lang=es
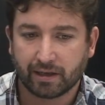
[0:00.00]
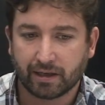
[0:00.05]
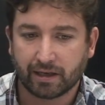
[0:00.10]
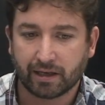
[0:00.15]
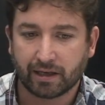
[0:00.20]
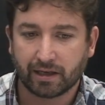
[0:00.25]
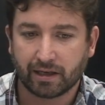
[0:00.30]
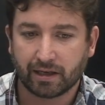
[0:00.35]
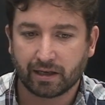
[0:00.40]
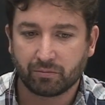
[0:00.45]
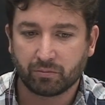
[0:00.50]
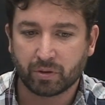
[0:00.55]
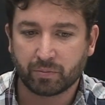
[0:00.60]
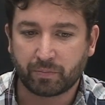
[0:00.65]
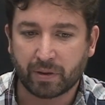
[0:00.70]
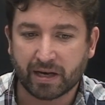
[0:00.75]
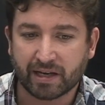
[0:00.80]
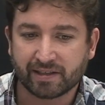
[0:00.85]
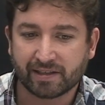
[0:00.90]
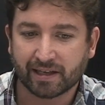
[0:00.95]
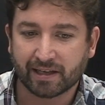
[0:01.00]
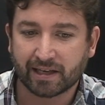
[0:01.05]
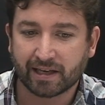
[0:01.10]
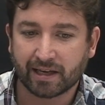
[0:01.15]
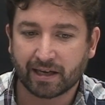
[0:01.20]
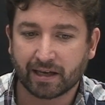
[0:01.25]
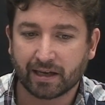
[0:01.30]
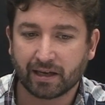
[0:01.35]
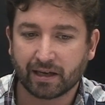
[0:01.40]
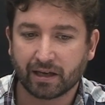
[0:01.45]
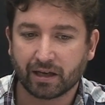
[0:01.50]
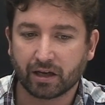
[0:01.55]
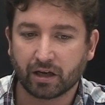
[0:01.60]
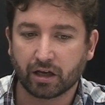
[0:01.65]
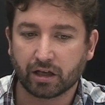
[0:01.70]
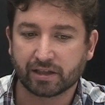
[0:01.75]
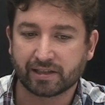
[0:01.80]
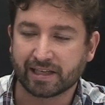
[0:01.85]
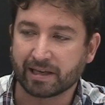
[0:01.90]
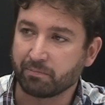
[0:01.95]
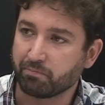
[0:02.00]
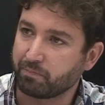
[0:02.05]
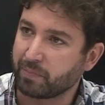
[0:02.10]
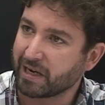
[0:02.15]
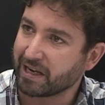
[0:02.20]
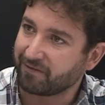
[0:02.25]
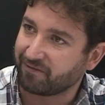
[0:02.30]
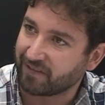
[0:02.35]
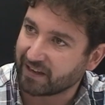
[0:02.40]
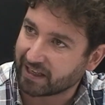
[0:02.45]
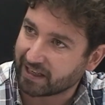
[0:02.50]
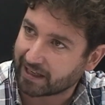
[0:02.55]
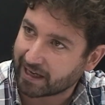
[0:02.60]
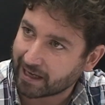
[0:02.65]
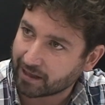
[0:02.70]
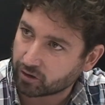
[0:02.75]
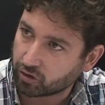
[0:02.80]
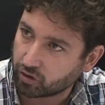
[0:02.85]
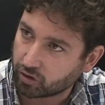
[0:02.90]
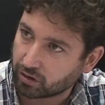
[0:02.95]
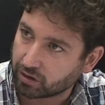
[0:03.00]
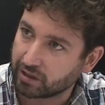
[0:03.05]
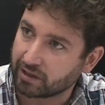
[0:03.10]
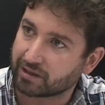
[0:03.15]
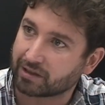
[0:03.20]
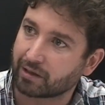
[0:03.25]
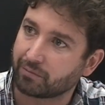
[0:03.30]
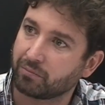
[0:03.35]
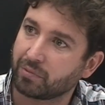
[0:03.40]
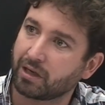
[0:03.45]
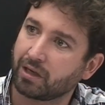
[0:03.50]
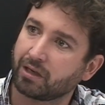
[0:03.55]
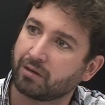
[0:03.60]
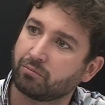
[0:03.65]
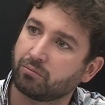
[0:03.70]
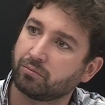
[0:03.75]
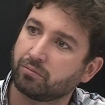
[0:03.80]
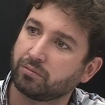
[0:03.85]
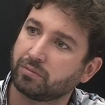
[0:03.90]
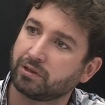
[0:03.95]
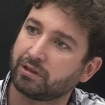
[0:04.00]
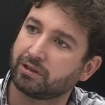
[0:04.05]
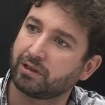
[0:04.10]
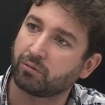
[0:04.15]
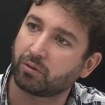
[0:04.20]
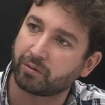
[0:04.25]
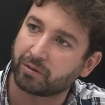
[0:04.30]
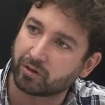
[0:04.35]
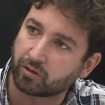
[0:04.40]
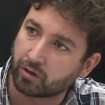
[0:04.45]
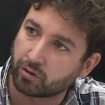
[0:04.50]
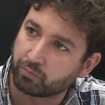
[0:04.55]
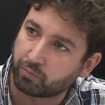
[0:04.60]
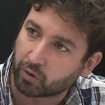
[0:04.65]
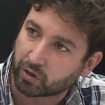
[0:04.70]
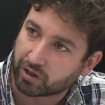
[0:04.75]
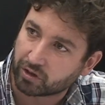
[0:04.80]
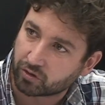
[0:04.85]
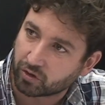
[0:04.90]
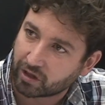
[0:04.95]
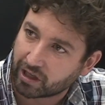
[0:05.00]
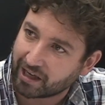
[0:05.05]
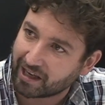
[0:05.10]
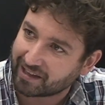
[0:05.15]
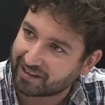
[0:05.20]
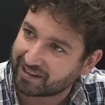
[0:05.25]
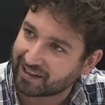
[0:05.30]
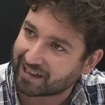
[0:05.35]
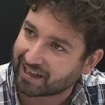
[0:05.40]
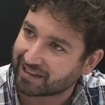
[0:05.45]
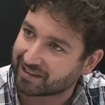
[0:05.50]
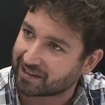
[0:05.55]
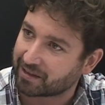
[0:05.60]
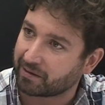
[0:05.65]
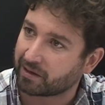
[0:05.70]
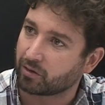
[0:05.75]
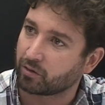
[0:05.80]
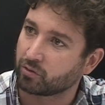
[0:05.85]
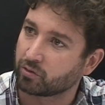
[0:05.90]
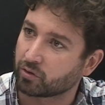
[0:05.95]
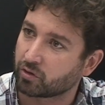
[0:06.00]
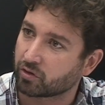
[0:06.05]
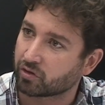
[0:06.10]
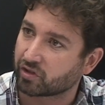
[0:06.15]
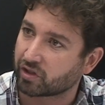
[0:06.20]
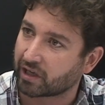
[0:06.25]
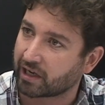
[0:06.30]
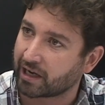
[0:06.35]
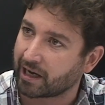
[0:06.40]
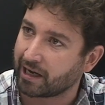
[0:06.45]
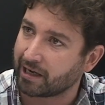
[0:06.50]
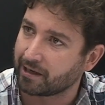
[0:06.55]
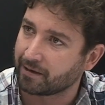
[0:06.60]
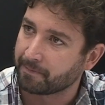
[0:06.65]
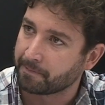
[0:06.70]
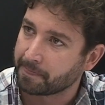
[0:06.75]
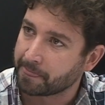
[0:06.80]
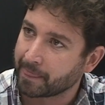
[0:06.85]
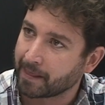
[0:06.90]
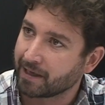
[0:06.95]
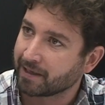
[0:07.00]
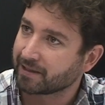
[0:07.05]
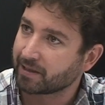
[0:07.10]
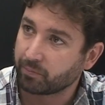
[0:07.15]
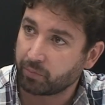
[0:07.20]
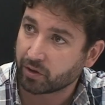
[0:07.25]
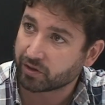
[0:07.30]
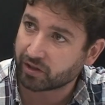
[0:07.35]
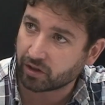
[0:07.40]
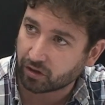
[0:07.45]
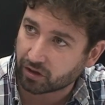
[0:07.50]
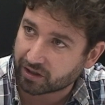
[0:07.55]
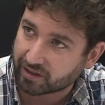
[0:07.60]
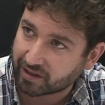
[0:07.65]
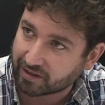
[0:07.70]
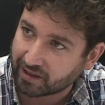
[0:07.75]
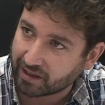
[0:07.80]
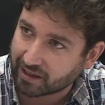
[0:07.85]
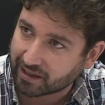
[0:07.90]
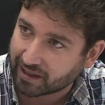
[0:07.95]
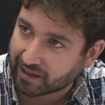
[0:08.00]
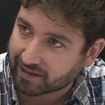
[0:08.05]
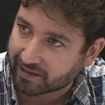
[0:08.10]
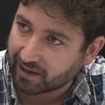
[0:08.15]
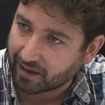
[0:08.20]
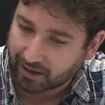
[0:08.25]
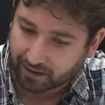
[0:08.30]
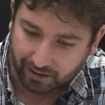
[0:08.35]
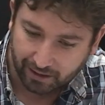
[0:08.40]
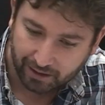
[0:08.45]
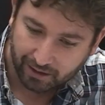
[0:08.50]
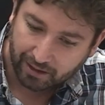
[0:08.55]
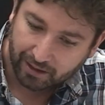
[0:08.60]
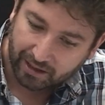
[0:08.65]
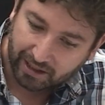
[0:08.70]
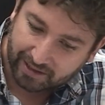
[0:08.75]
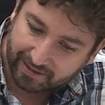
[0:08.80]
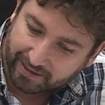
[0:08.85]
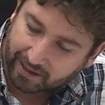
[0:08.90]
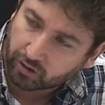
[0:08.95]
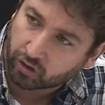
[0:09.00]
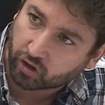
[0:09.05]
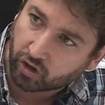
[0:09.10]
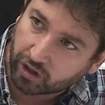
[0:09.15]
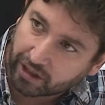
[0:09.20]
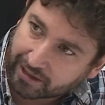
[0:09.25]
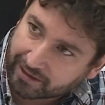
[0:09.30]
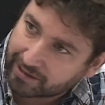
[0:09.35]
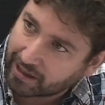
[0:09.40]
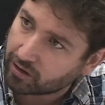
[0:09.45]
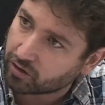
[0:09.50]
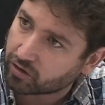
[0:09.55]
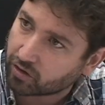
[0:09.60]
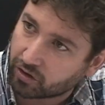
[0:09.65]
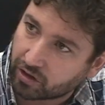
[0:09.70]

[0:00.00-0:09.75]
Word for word: eh, me parece que, simplificando y también devolviéndole un poquito de ética al trabajo de un concejal, se puede hacer lo que se tiene que hacer. Estando conectado